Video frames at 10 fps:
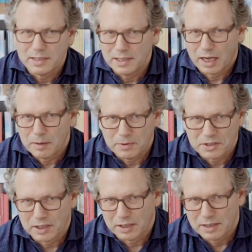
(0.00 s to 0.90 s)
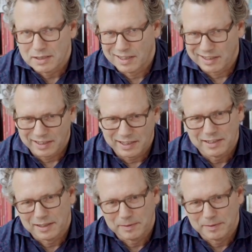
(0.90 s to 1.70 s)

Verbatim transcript: des Nachbarstandes erregt